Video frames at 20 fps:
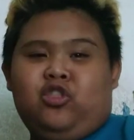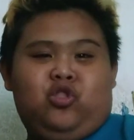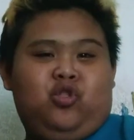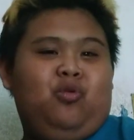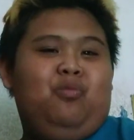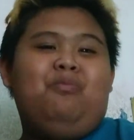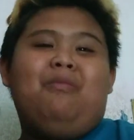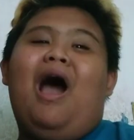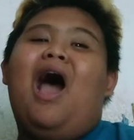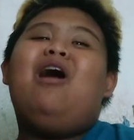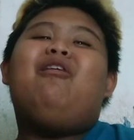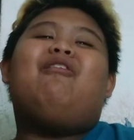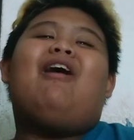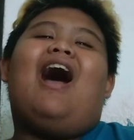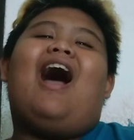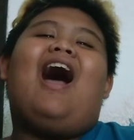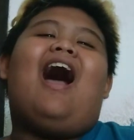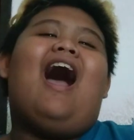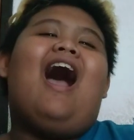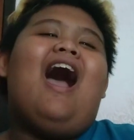
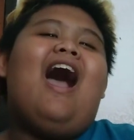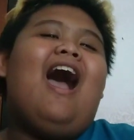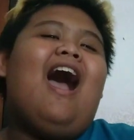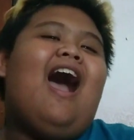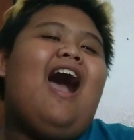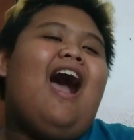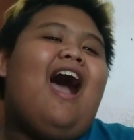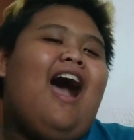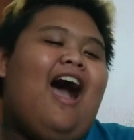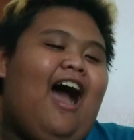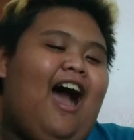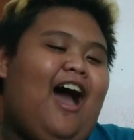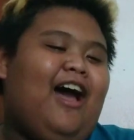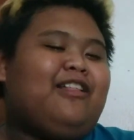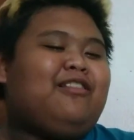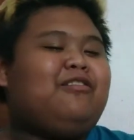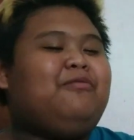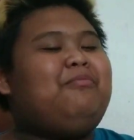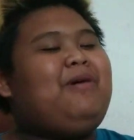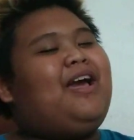tumawa,
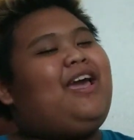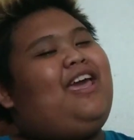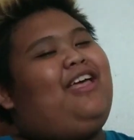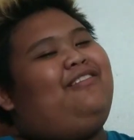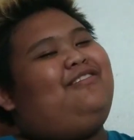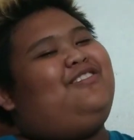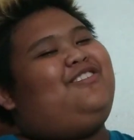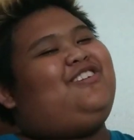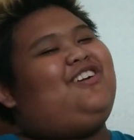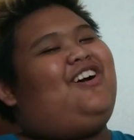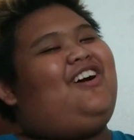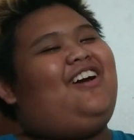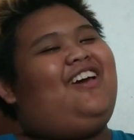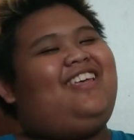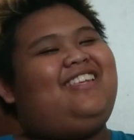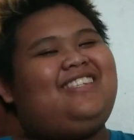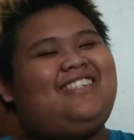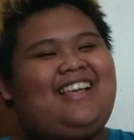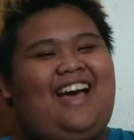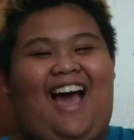at
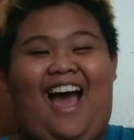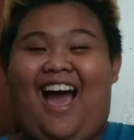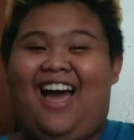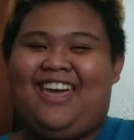mag-enjoy sa